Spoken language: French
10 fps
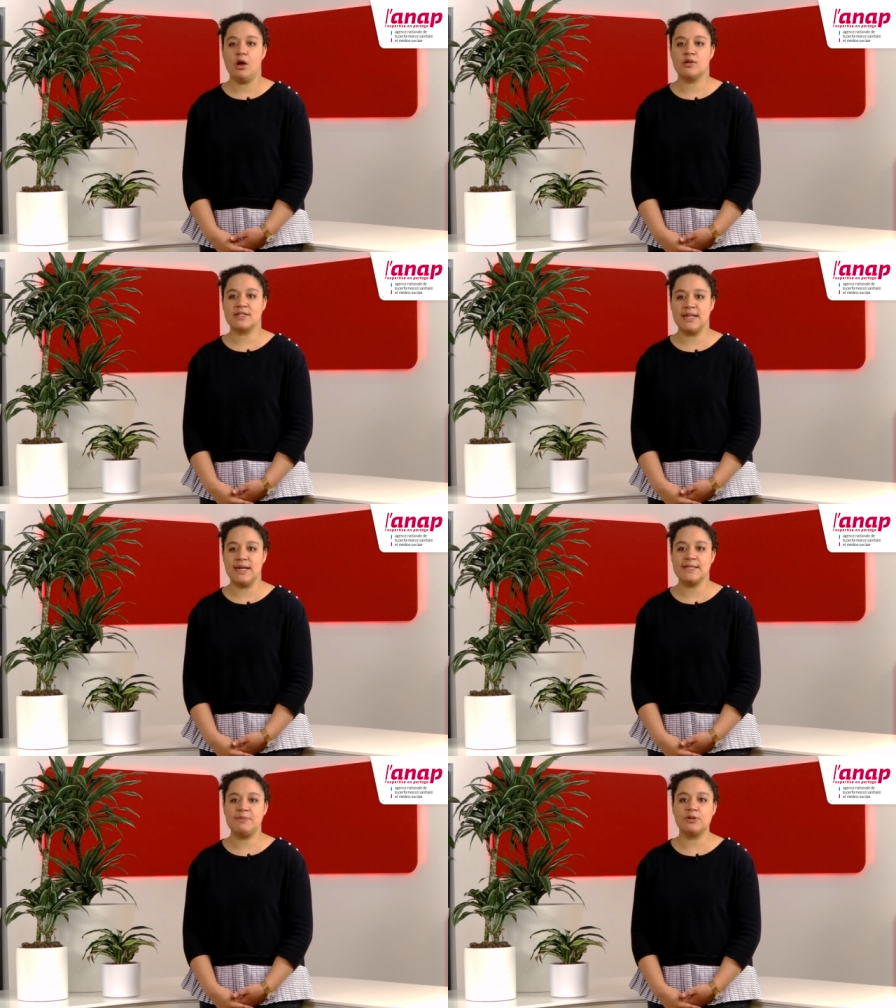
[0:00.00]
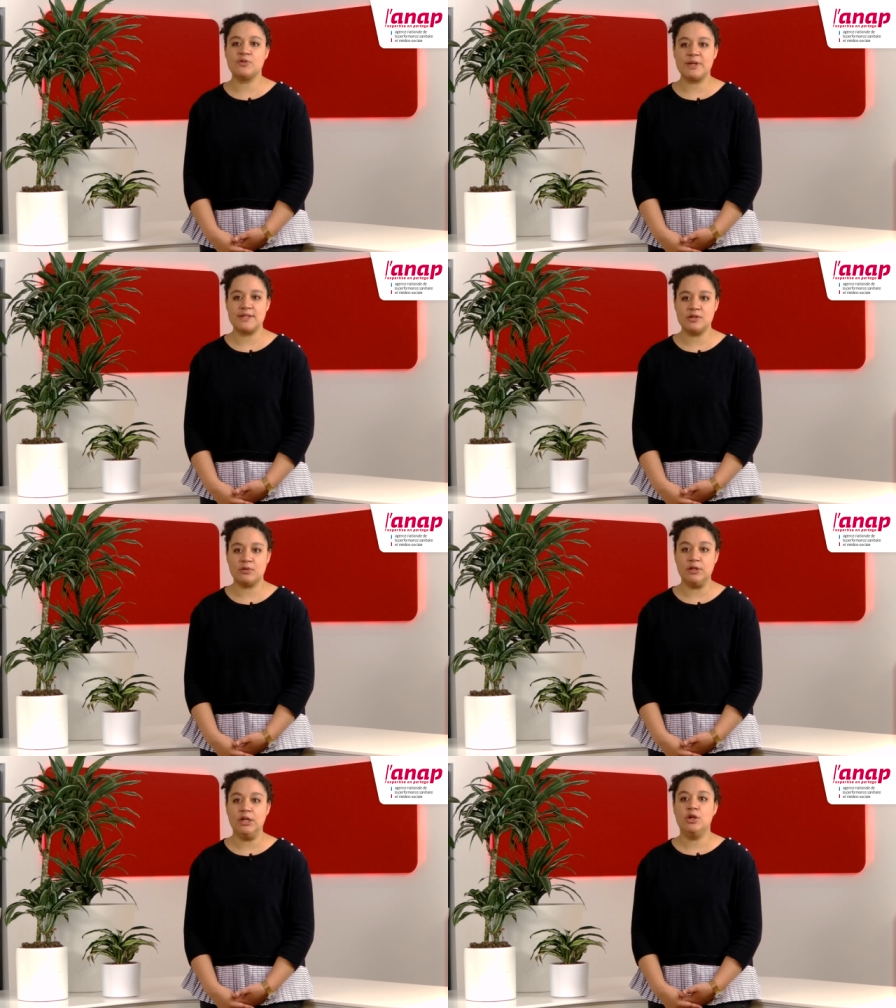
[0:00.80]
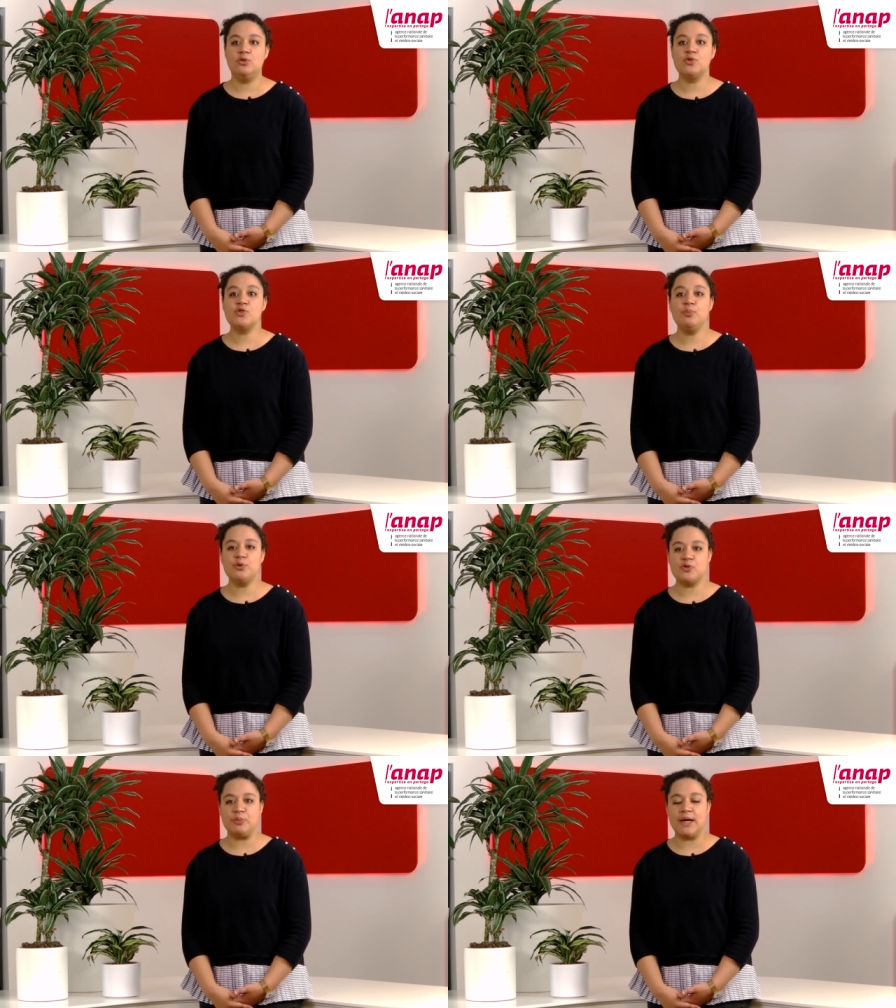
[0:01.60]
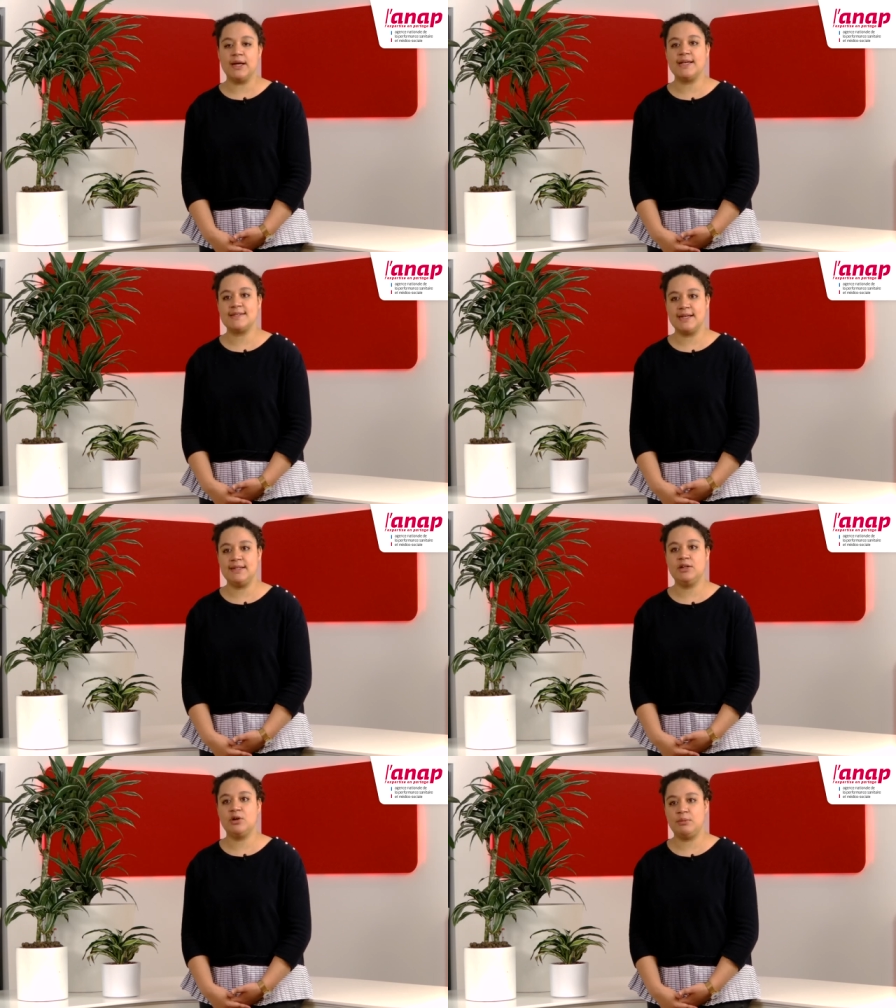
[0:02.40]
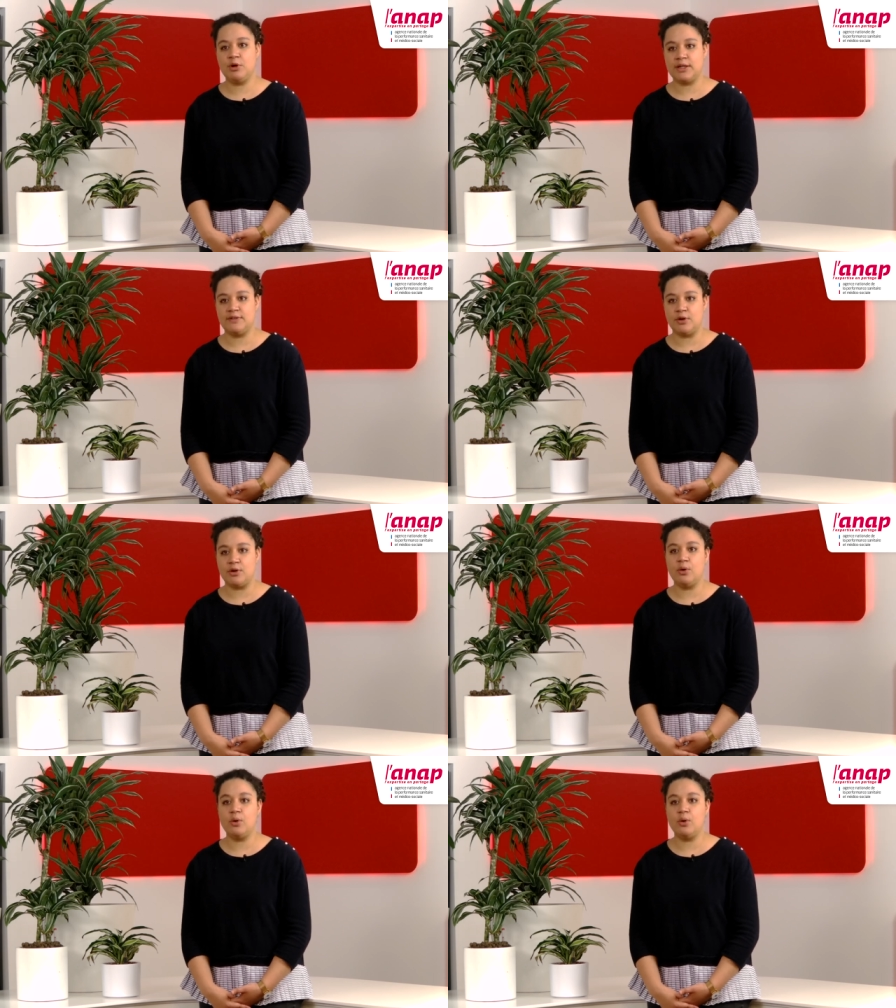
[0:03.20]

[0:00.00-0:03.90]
En cela, l'expérience patient ne s'oppose pas à celle des collaborateurs